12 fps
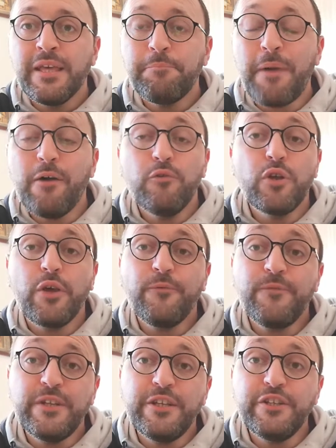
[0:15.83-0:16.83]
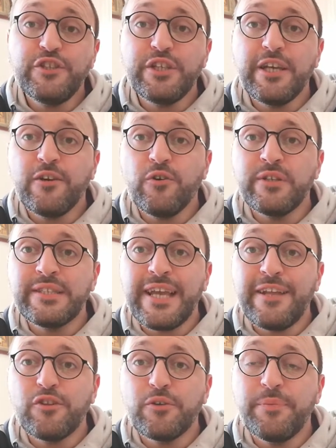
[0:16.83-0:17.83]
Paolo è felice e
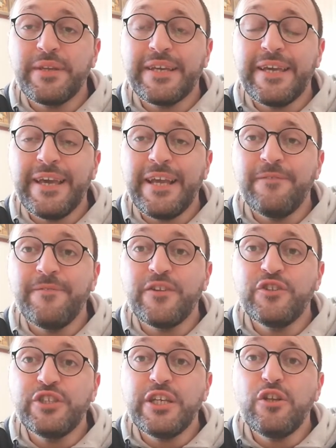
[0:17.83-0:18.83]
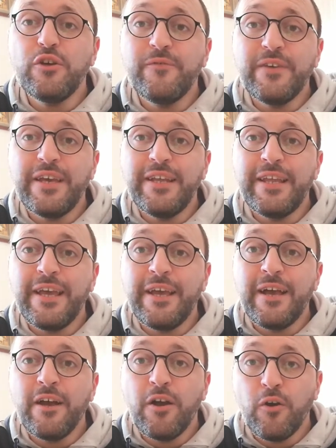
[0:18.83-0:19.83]
contento perché il Vangelo
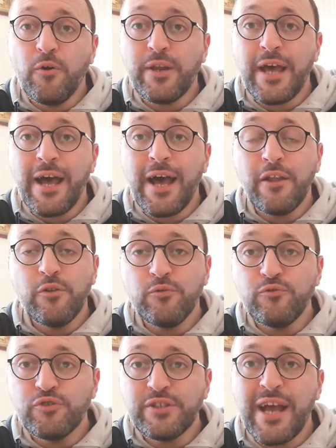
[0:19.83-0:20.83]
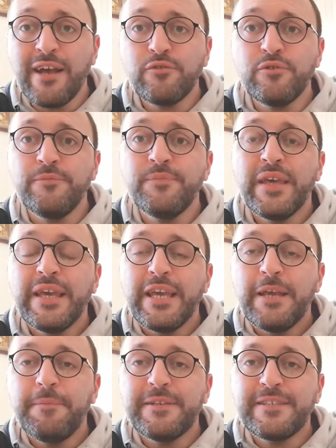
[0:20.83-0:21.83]
viene ancora annunciato,
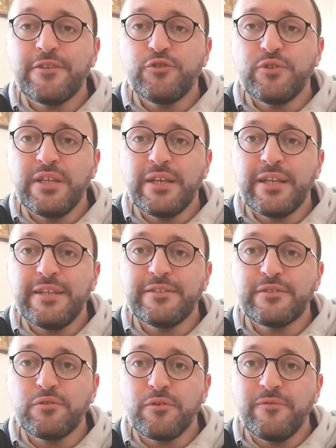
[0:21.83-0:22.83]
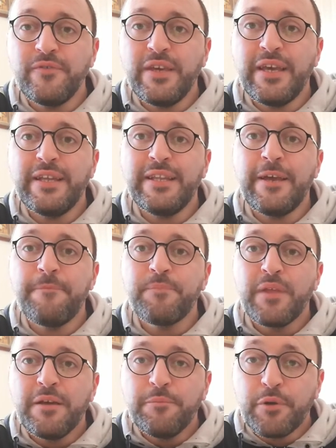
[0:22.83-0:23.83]
il messaggio di Cristo
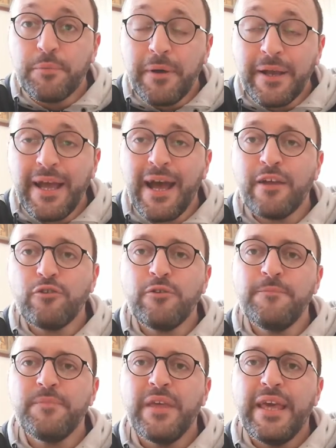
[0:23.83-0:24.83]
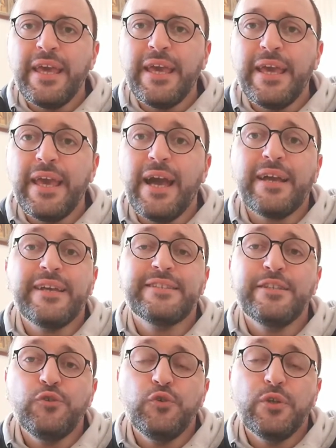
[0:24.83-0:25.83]
viene propagato e anche
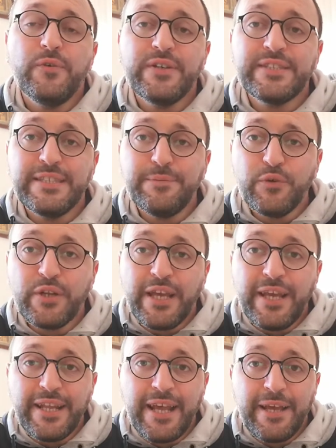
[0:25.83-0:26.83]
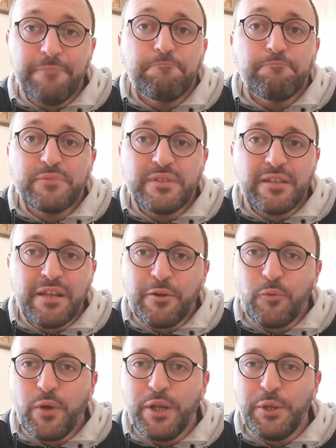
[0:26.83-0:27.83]
se lui dovesse morire sta
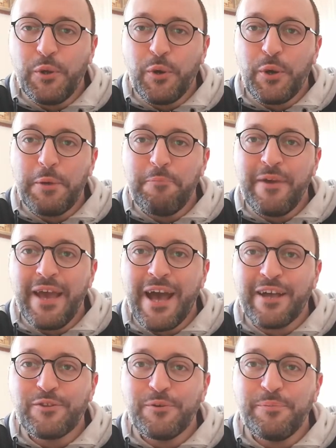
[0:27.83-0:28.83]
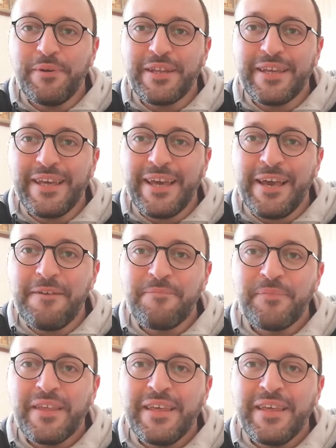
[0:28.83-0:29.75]
tranquillo e beato perché